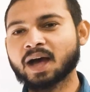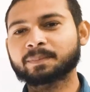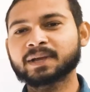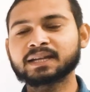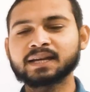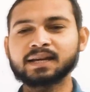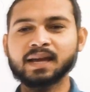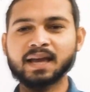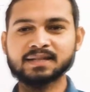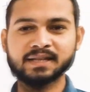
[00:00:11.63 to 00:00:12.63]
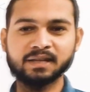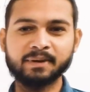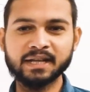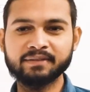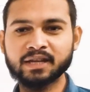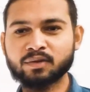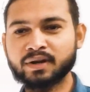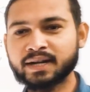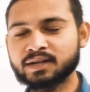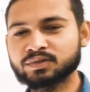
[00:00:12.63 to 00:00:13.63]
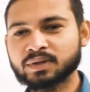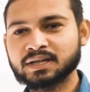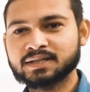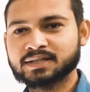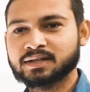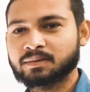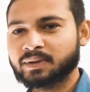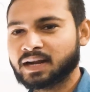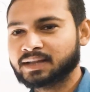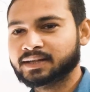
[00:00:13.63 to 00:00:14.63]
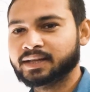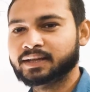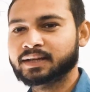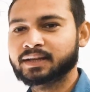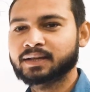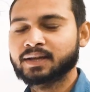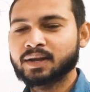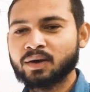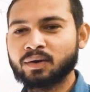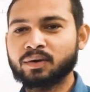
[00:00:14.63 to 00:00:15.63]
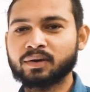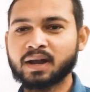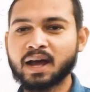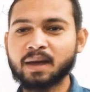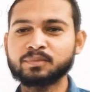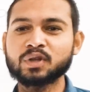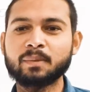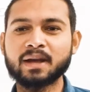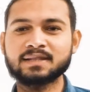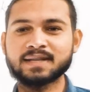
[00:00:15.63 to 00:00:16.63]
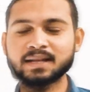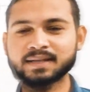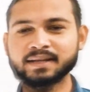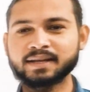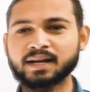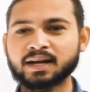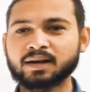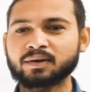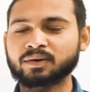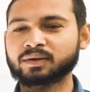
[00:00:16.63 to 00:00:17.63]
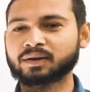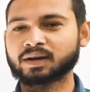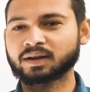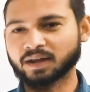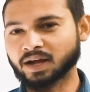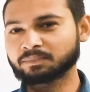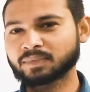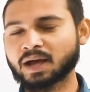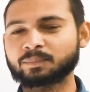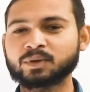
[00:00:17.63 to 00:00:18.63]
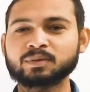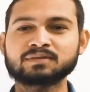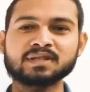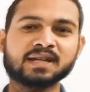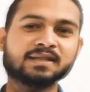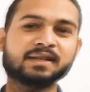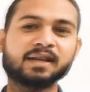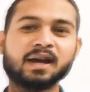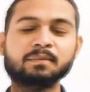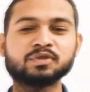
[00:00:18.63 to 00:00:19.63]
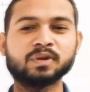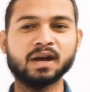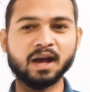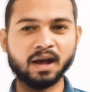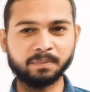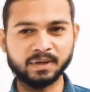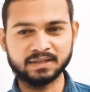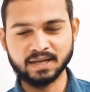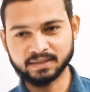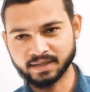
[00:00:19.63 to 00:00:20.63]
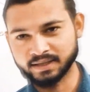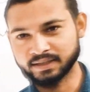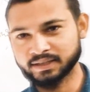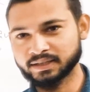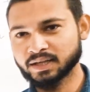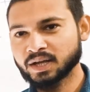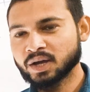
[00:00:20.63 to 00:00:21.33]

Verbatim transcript: आपके लिए ऐसे ही बढ़िया बढ़िया कंटेंट जो है इस चैनल पर लाते रहेंगे और आप जो है हमारे साथ रहिएगा और हम आपको विश्वास दिलाते हैं कि हम जो है आपके साथ रहेंगे